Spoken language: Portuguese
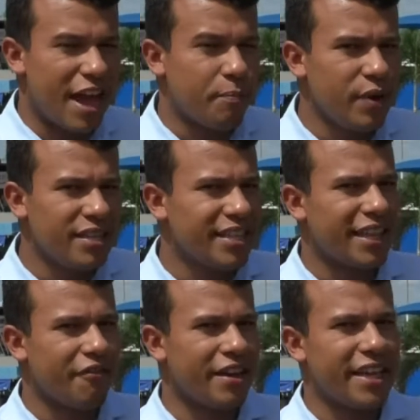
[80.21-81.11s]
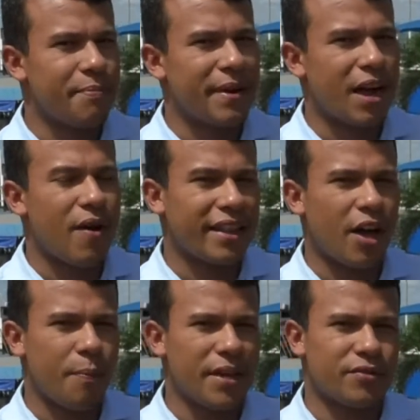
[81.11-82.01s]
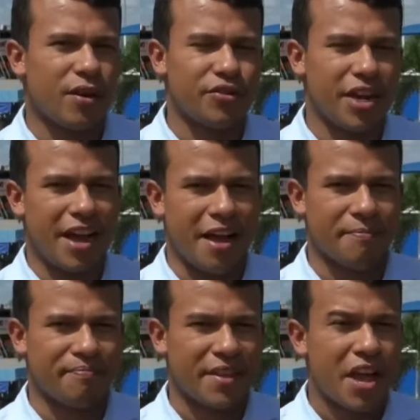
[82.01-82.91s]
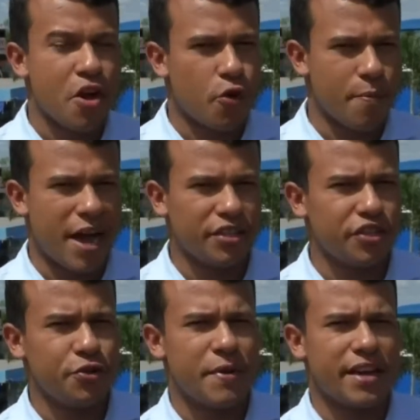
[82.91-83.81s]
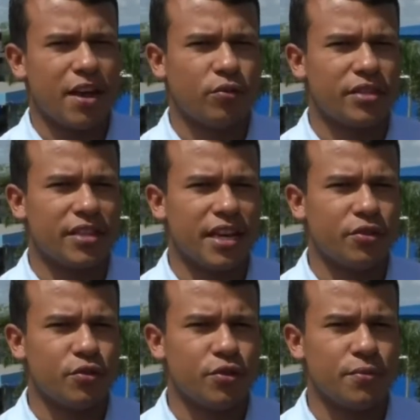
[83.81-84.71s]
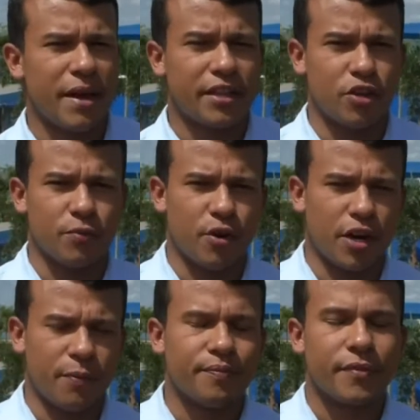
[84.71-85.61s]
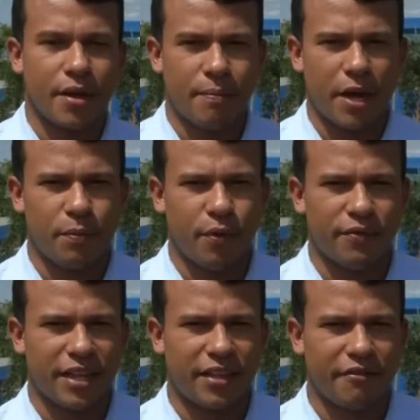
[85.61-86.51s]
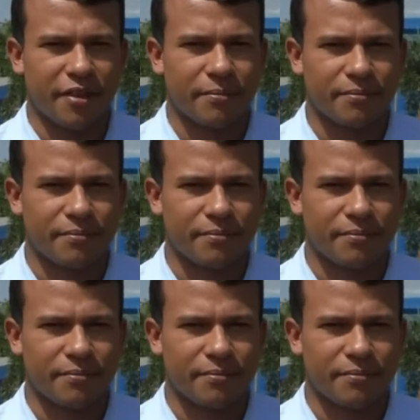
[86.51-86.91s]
e a polícia estava aqui para aguardar o pessoal chegar. Com imagens de Megnaldo Santos, Matheus Mourão, para o Povo na TV.